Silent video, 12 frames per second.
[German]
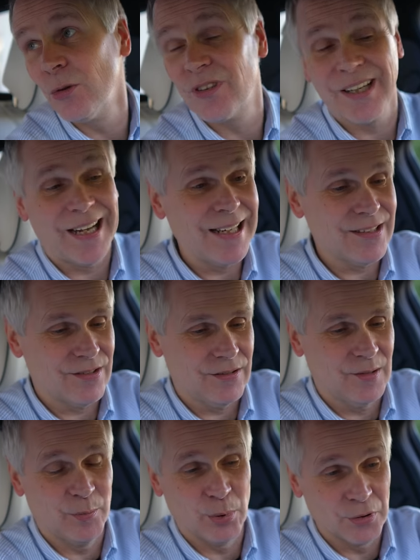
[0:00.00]
nur
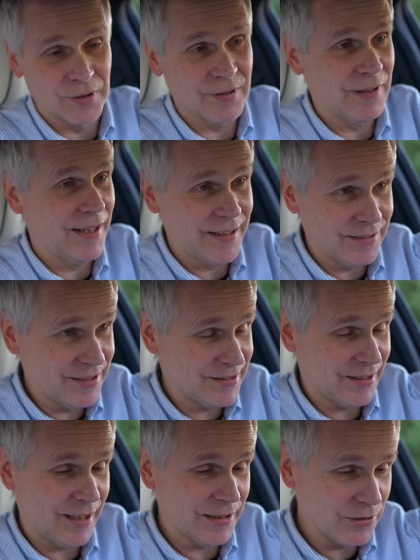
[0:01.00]
drahtgebunden, leider
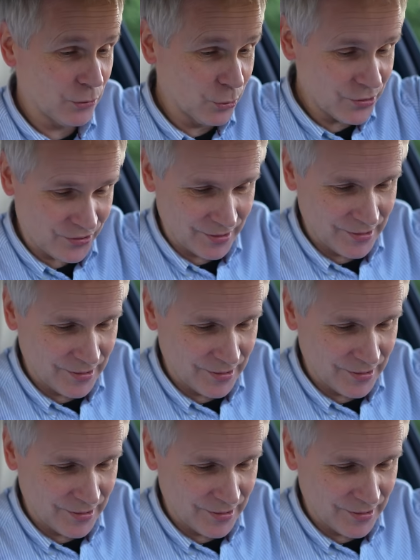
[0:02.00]
nicht drahtlos.